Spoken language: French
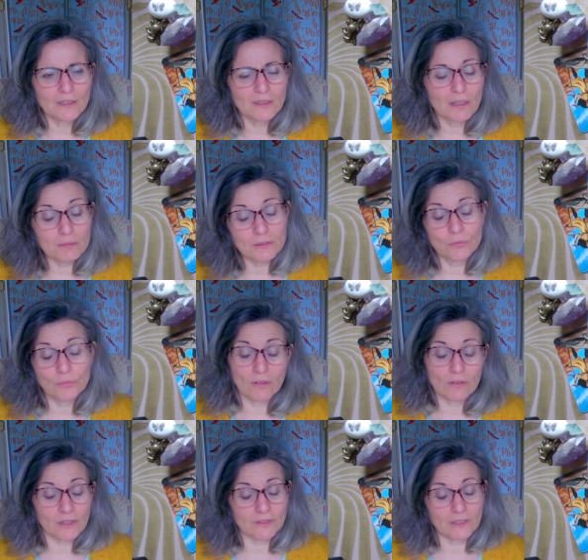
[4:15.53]
Oh bah tu fais
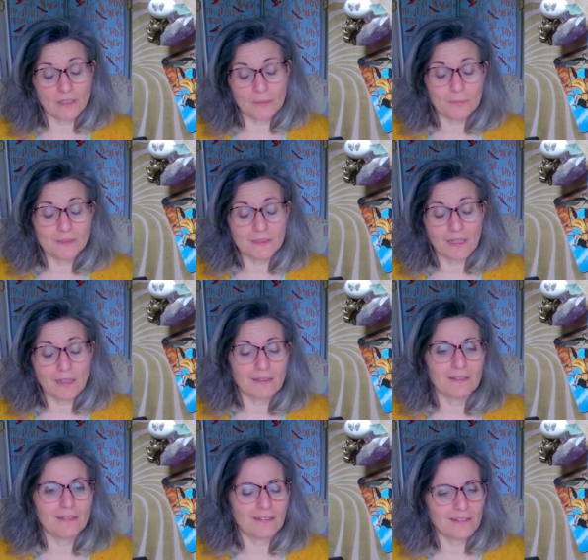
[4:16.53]
encore ça comme
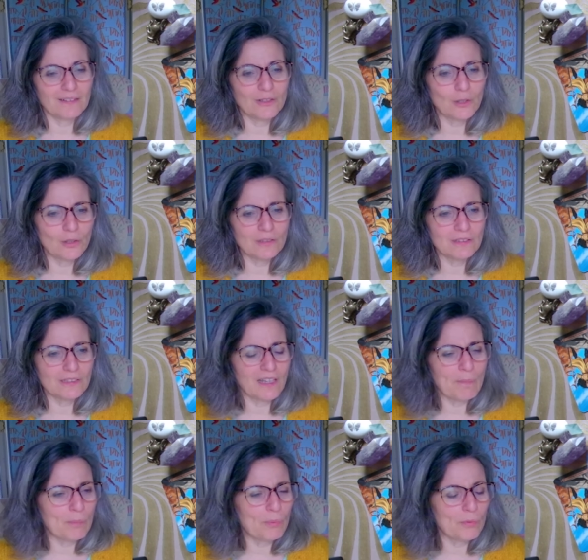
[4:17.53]
ça, euh, le côté
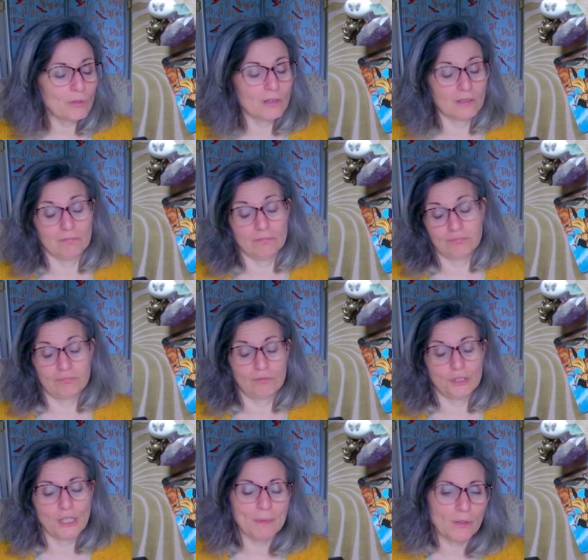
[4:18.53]
un peu euh,
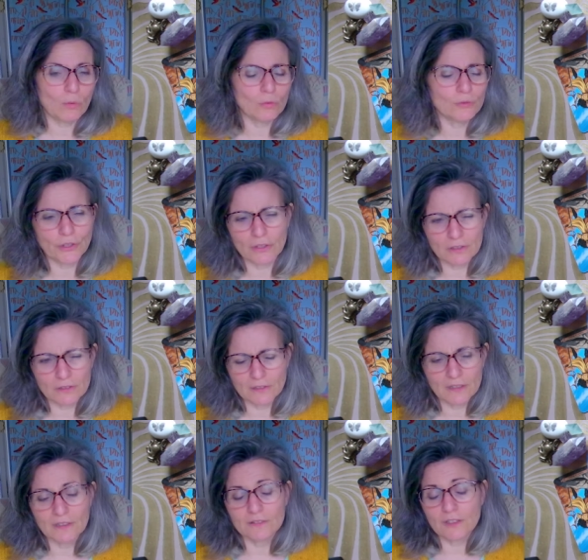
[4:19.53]
jamais content,
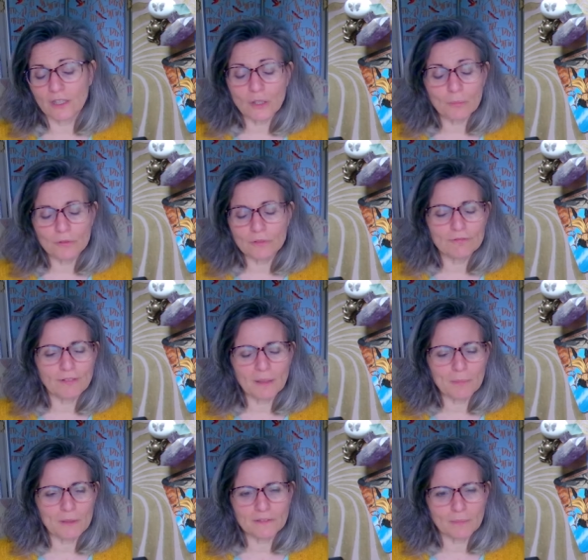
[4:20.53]
c'est un homme ou une
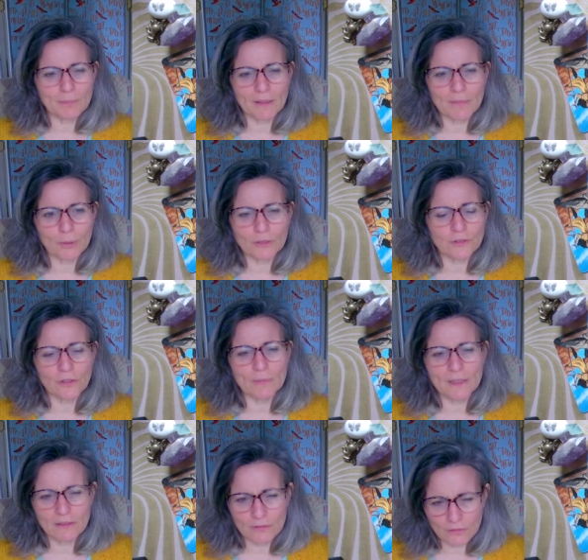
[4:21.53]
femme, hein, c'est pas important,
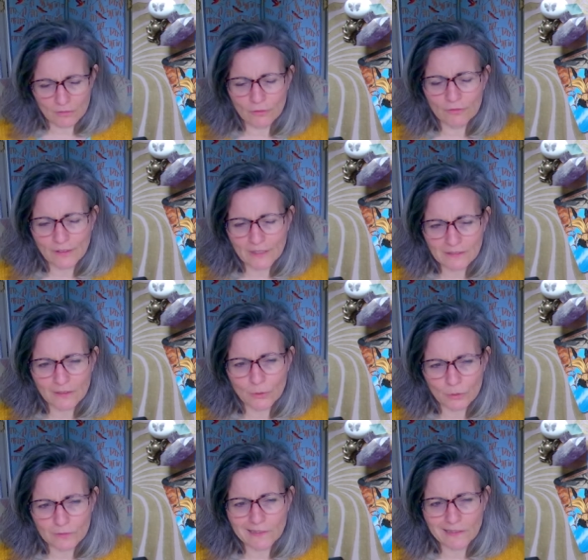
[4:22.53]
mais le, fait est
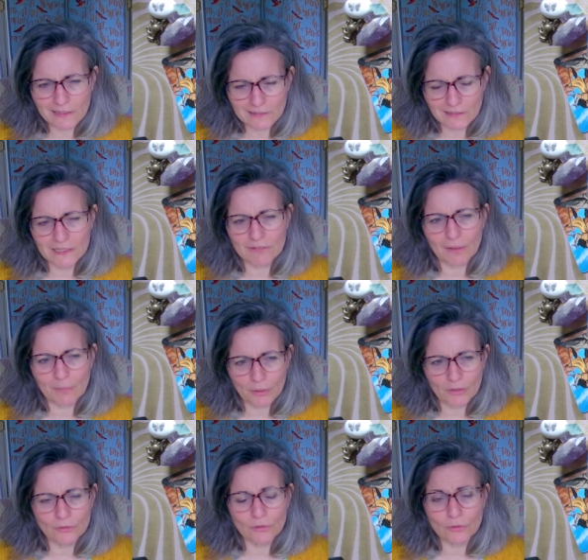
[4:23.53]
que c'est quelqu'un qui va
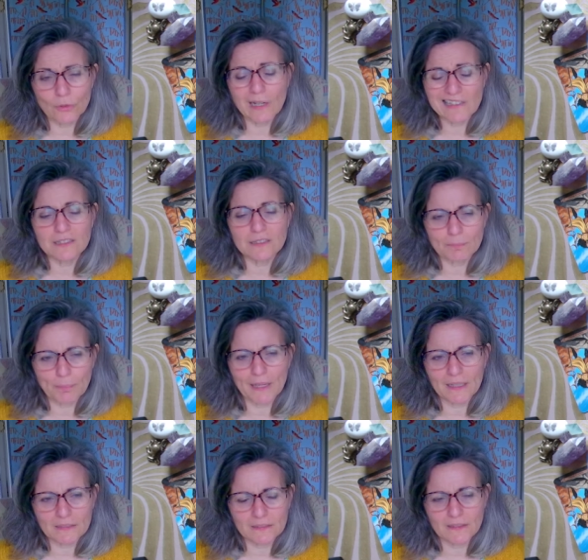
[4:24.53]
prendre de
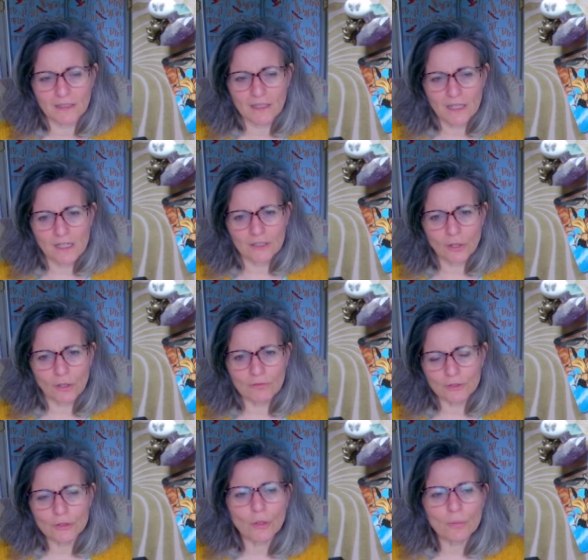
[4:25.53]
l'espace dans
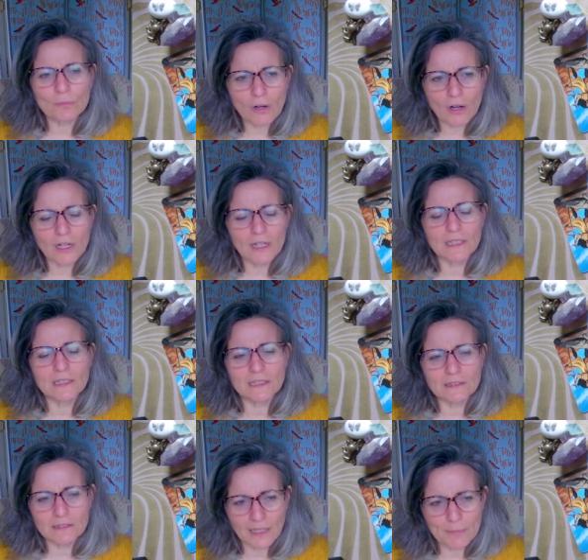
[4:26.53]
votre moi et
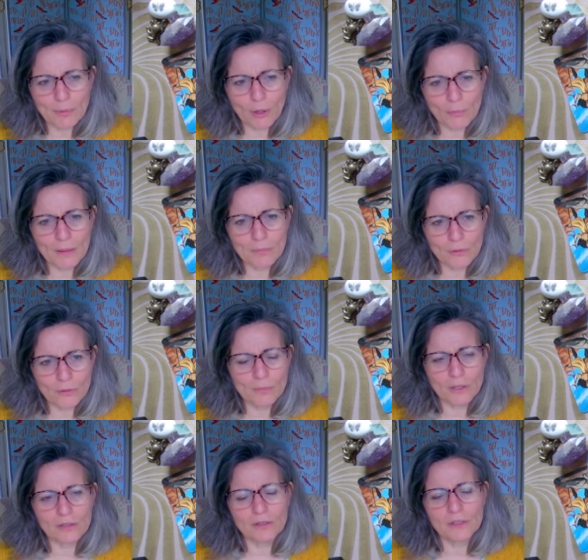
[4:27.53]
qui très probablement